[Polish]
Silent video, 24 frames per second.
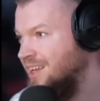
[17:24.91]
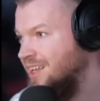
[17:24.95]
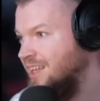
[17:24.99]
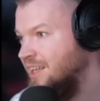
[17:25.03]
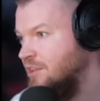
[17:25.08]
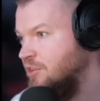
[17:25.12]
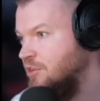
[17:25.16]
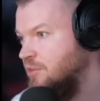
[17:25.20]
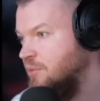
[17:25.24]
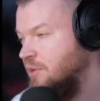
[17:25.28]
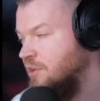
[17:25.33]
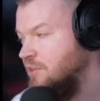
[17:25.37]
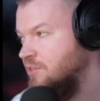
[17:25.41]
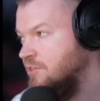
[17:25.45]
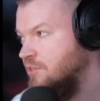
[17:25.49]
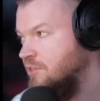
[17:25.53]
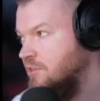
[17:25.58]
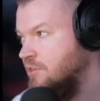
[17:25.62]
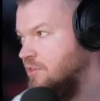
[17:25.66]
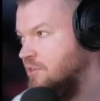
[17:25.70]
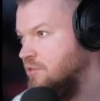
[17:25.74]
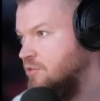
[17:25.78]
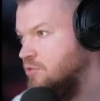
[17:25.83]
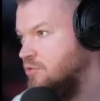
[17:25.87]
Ja natomiast
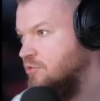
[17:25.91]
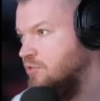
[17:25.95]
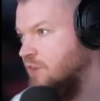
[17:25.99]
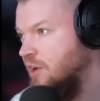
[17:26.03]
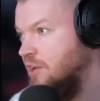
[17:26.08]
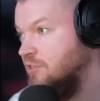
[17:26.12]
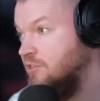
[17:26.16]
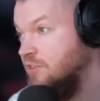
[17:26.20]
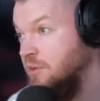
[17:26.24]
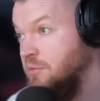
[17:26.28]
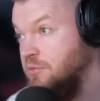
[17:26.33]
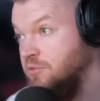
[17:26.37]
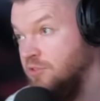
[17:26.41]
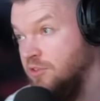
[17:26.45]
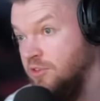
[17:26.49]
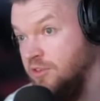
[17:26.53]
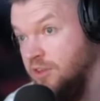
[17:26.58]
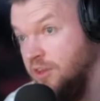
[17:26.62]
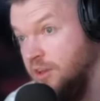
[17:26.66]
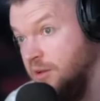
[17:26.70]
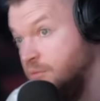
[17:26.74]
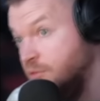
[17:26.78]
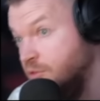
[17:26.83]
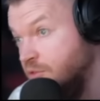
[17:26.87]
y, uważam, że
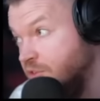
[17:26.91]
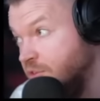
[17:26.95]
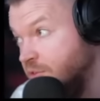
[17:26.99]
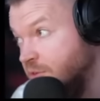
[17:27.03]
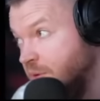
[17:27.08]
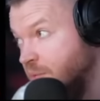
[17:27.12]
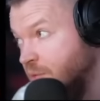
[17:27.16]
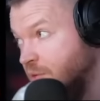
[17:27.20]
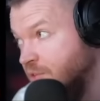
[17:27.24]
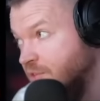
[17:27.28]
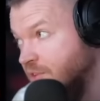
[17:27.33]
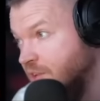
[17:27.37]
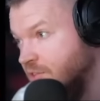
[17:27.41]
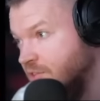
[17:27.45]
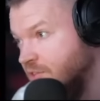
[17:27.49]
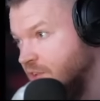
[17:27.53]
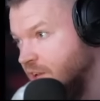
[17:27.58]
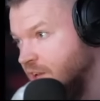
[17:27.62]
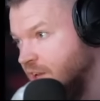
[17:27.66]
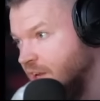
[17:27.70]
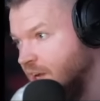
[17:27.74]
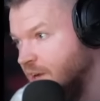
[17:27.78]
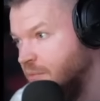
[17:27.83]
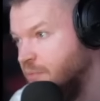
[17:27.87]
nie mówiłem o
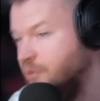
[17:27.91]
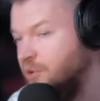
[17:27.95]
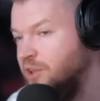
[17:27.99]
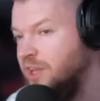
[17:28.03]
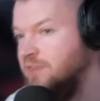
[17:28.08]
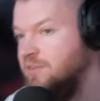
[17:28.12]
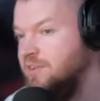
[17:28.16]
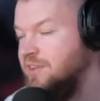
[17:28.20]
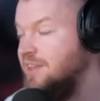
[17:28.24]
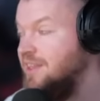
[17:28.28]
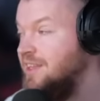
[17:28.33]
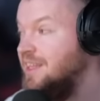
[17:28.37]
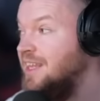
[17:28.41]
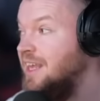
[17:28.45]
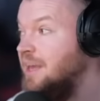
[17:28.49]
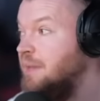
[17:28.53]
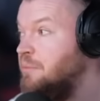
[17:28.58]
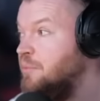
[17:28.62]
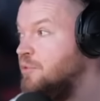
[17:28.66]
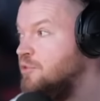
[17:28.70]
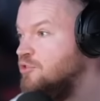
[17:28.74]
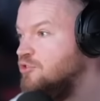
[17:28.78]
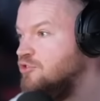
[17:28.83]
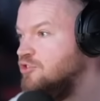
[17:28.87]
zasięgach, bo nawet nie
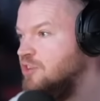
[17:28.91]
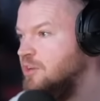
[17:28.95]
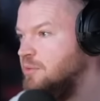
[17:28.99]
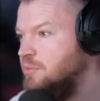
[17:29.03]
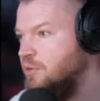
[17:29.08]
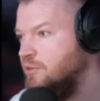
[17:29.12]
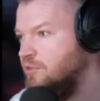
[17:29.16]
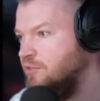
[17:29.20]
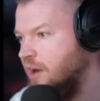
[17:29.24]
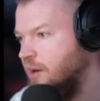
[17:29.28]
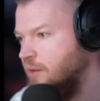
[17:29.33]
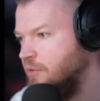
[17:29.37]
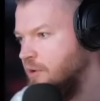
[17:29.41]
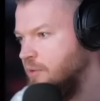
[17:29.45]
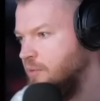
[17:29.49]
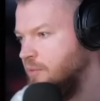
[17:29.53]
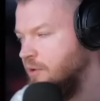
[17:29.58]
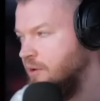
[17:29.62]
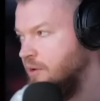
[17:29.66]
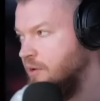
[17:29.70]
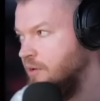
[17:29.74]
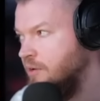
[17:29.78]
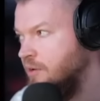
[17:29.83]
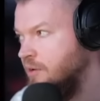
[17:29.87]
potrzebowałem
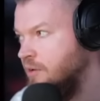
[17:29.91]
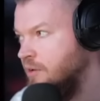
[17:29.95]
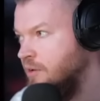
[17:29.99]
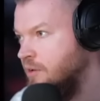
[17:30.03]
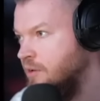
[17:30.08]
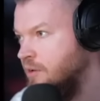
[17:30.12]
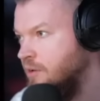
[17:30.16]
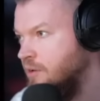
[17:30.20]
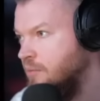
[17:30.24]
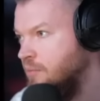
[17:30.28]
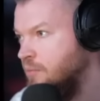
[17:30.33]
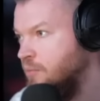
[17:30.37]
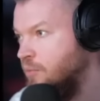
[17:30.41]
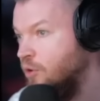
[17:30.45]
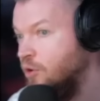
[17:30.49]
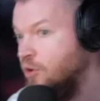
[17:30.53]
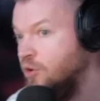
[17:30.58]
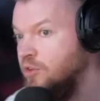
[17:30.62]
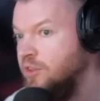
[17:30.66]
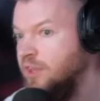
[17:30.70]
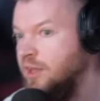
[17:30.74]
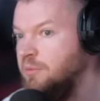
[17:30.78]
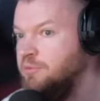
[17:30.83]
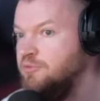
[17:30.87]

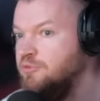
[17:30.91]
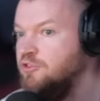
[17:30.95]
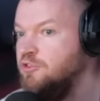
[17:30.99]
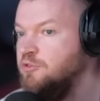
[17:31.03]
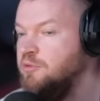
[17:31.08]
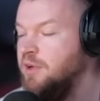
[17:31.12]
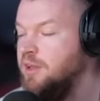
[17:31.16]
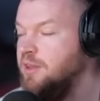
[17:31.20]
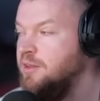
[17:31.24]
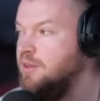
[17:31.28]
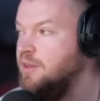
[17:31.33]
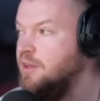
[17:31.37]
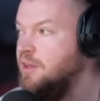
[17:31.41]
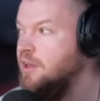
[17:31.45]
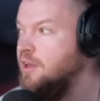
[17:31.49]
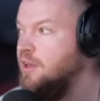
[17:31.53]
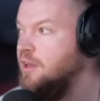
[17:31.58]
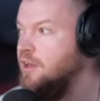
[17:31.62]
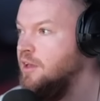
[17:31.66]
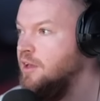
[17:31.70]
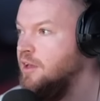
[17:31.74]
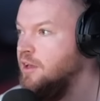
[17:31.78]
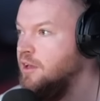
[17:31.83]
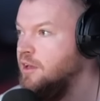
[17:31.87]
bo na przykład
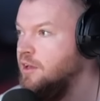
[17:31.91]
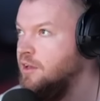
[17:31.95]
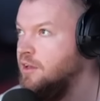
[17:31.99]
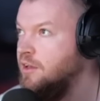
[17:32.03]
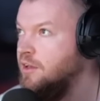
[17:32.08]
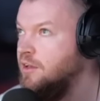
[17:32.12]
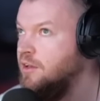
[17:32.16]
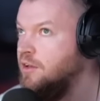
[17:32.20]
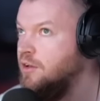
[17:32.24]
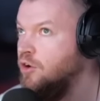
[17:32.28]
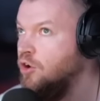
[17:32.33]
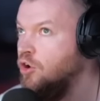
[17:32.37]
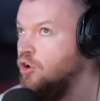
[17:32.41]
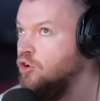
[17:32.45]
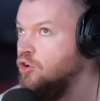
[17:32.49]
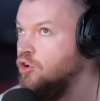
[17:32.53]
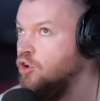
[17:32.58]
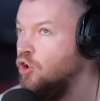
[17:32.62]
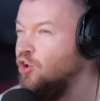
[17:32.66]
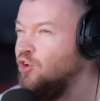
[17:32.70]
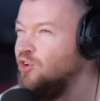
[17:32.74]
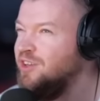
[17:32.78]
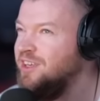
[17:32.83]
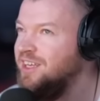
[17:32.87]
e,
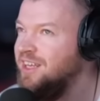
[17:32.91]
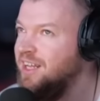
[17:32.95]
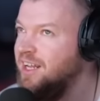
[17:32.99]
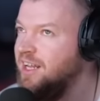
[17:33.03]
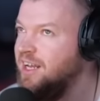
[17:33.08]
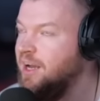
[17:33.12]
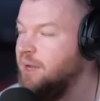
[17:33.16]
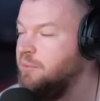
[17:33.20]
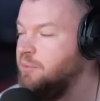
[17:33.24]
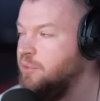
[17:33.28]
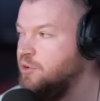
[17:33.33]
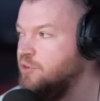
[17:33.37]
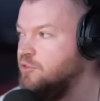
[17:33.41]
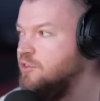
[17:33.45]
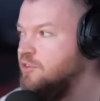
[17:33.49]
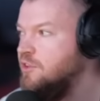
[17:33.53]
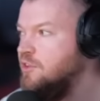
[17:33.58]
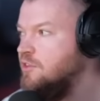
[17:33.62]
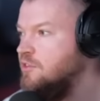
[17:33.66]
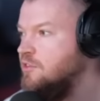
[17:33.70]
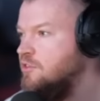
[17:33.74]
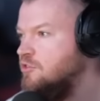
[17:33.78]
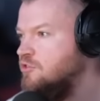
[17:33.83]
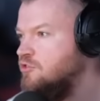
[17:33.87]
o kilka
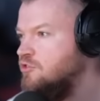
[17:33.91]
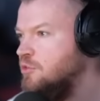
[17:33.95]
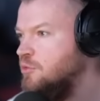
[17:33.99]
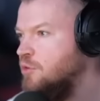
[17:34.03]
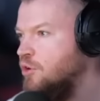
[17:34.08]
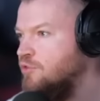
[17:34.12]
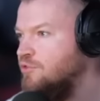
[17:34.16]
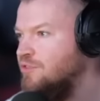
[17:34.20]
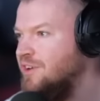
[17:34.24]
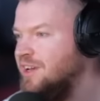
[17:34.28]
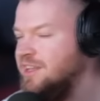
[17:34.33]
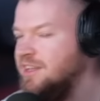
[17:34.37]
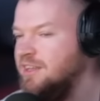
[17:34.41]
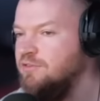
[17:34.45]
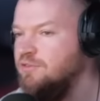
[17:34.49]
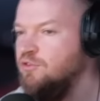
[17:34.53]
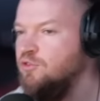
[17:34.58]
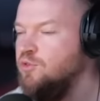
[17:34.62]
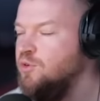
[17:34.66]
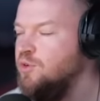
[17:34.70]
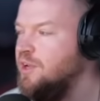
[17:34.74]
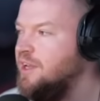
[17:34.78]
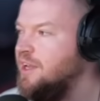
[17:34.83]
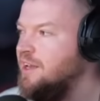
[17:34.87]
procent niższą ofertę w
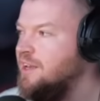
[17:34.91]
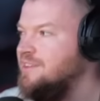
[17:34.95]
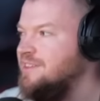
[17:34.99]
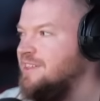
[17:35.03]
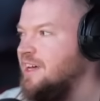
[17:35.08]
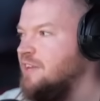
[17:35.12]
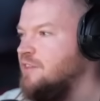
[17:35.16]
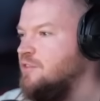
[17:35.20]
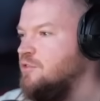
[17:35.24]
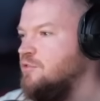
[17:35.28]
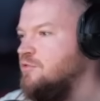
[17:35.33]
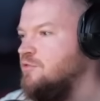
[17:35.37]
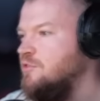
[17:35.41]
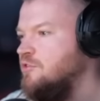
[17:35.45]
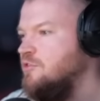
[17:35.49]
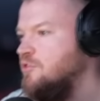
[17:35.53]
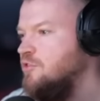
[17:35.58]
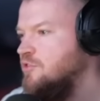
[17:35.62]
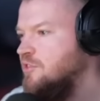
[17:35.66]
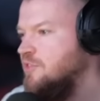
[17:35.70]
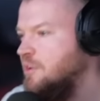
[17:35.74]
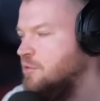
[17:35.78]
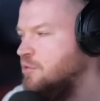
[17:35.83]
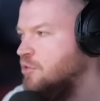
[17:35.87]
ogóle na start również
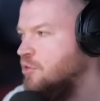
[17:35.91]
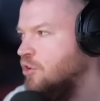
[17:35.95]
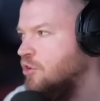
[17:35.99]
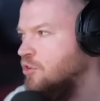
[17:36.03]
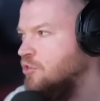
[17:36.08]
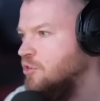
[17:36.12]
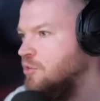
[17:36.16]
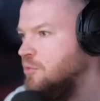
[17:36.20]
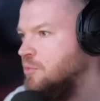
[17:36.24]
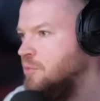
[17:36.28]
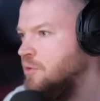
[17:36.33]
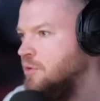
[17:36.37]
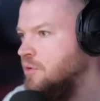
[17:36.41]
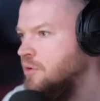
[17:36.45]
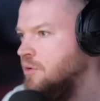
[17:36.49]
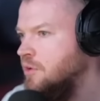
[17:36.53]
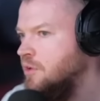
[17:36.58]
dostał Konop.